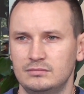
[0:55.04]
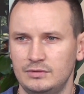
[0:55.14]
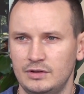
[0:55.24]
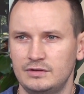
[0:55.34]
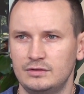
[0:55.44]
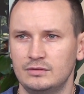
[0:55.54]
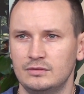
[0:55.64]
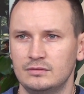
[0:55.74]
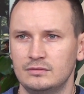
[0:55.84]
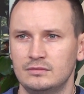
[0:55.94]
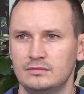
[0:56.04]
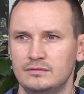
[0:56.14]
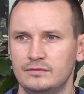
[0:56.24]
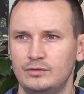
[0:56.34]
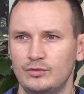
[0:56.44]
jest to
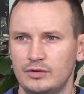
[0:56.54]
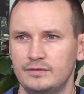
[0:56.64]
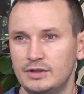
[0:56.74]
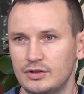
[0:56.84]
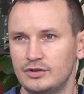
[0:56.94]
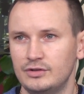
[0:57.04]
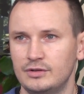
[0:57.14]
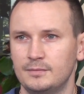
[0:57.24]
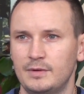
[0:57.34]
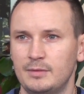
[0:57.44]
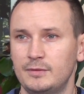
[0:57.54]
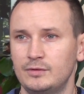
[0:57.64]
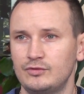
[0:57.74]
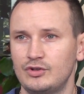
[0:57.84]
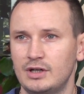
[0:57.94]
y, duże wydarzenie. Na
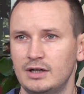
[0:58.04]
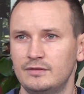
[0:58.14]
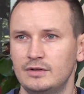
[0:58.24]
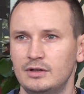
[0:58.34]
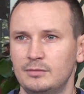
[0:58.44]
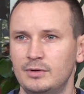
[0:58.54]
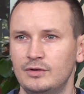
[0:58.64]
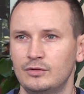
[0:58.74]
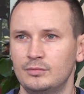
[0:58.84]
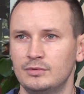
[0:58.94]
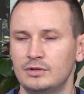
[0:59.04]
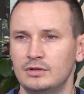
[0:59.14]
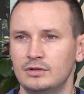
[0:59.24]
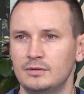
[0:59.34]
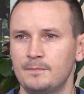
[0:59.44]
pewno ciekawe będą y,
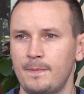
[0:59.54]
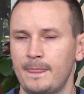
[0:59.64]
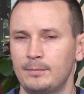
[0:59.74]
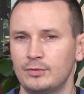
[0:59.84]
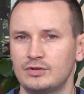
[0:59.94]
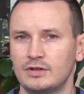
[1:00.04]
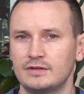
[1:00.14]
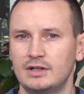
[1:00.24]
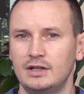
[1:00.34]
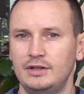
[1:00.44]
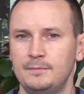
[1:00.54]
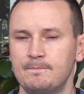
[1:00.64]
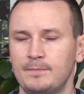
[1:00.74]
podczas gali